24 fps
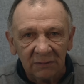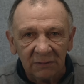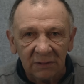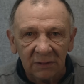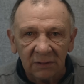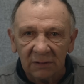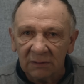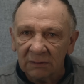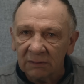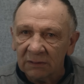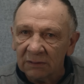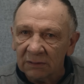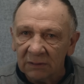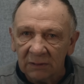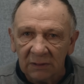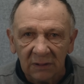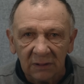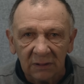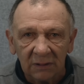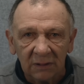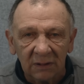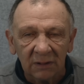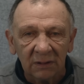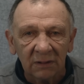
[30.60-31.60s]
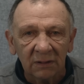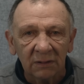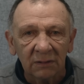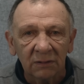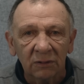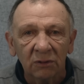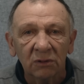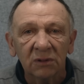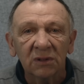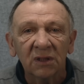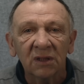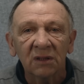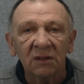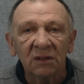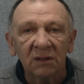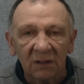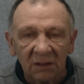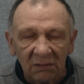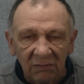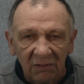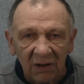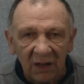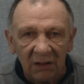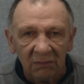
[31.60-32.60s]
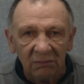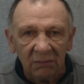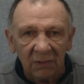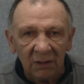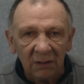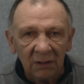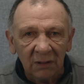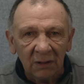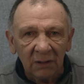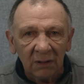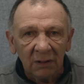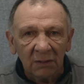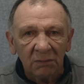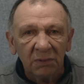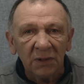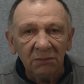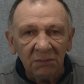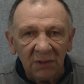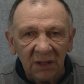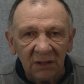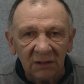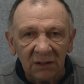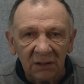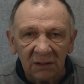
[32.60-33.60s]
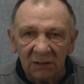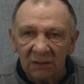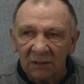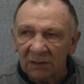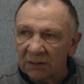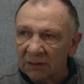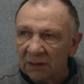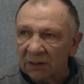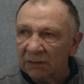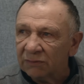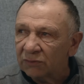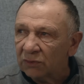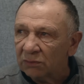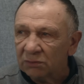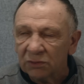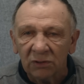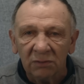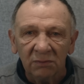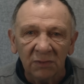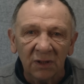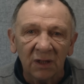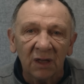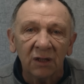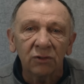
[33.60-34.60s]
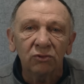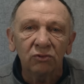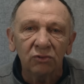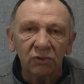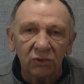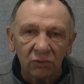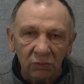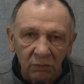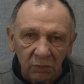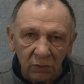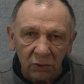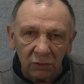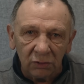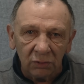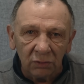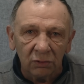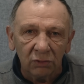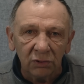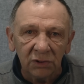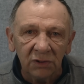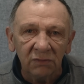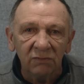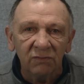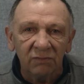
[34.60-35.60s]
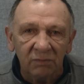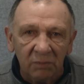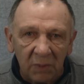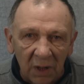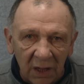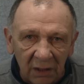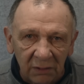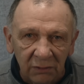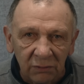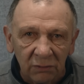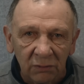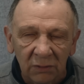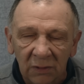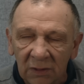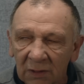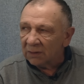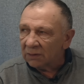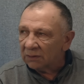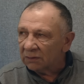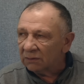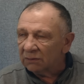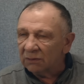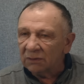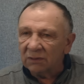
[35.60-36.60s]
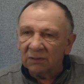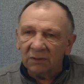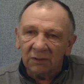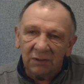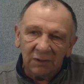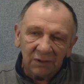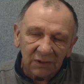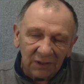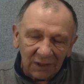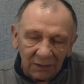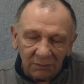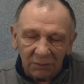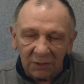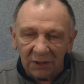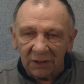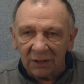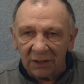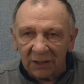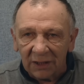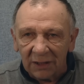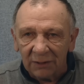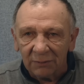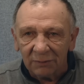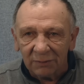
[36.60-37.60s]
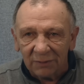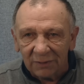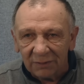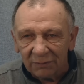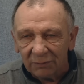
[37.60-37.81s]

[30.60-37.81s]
говорит, нет, доктор, к вам. Понимаете, дело в том, что мы каждую субботу уходим в баню. Ну, и там играем